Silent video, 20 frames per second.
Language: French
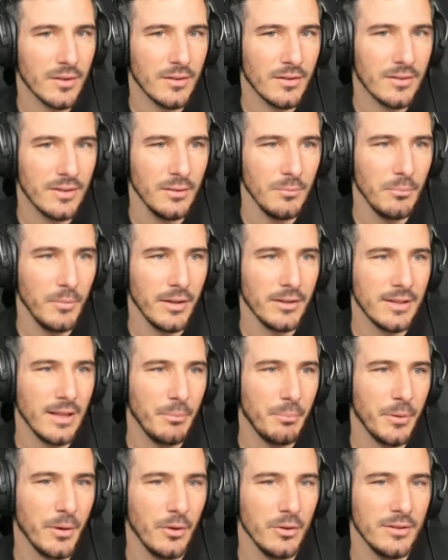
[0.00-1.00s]
tu sais, mettre la
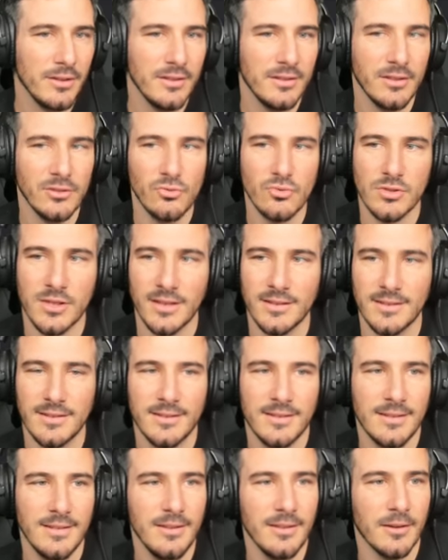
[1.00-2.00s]
période d'essai jusqu'à ce qu'il
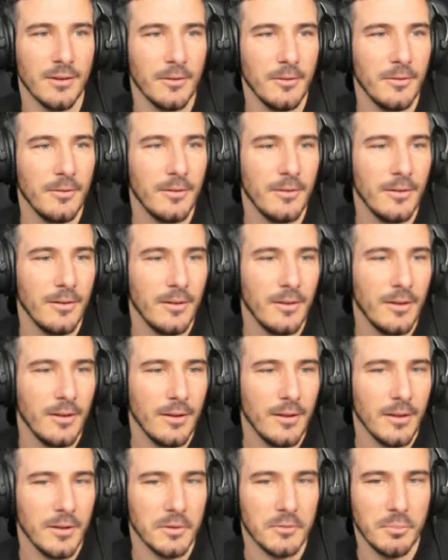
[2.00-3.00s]
signe.
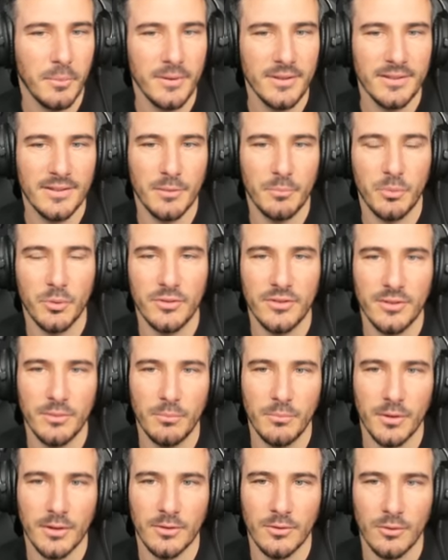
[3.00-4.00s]
je sais pas si c'est
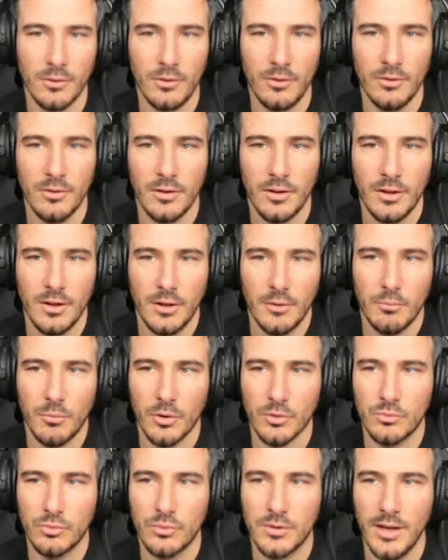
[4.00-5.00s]
possible maintenant. Bon,
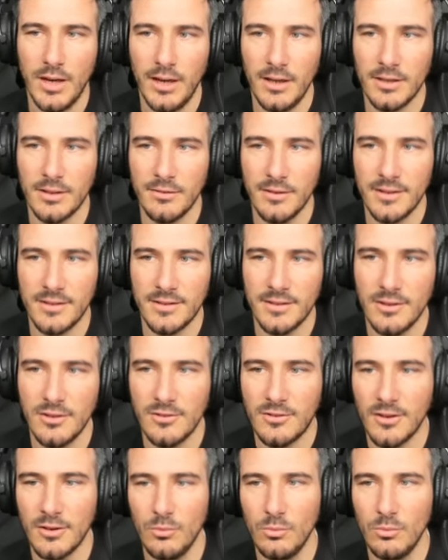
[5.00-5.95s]
en tout cas, il va signer chez